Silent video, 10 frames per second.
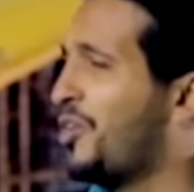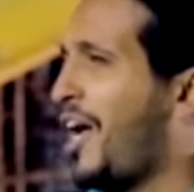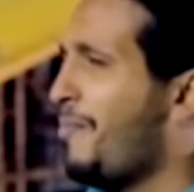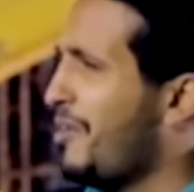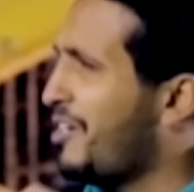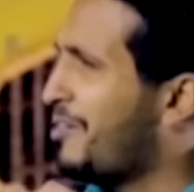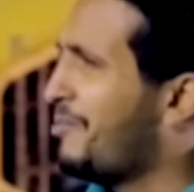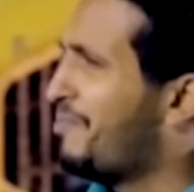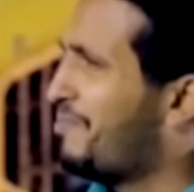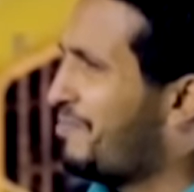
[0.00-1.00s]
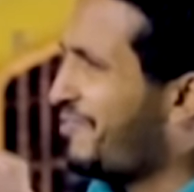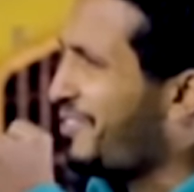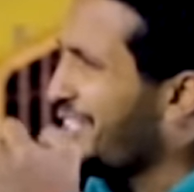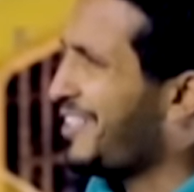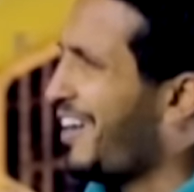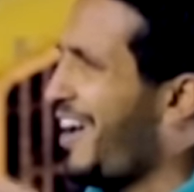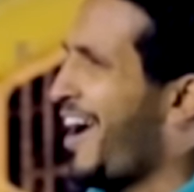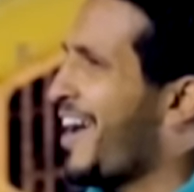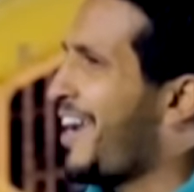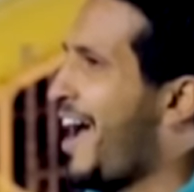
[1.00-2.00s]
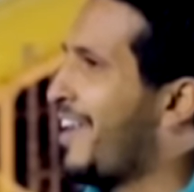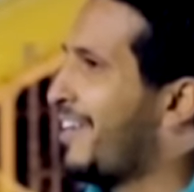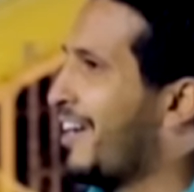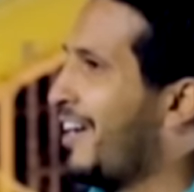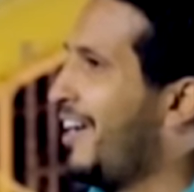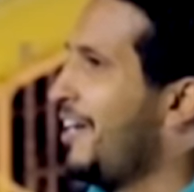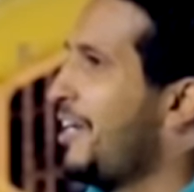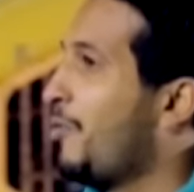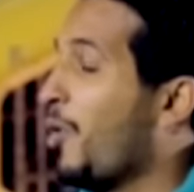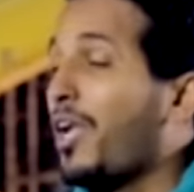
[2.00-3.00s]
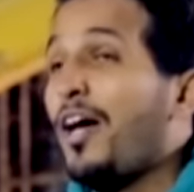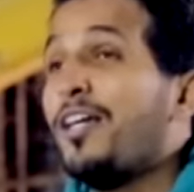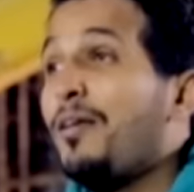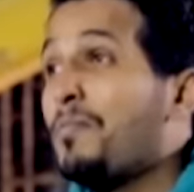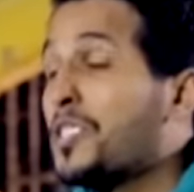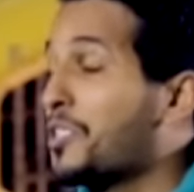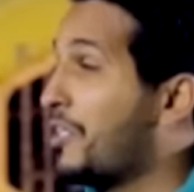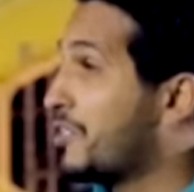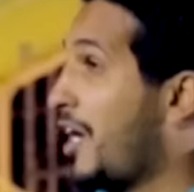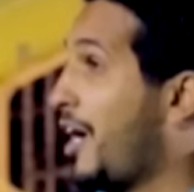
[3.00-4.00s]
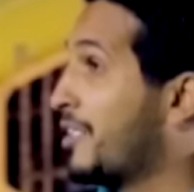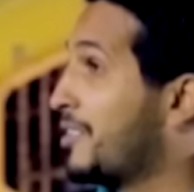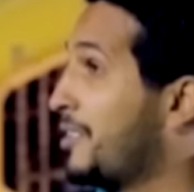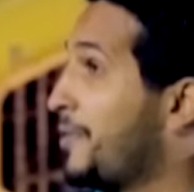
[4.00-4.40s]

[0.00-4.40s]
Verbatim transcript: والعمل في دقه غير عاليه صح والله لما تدخل تحت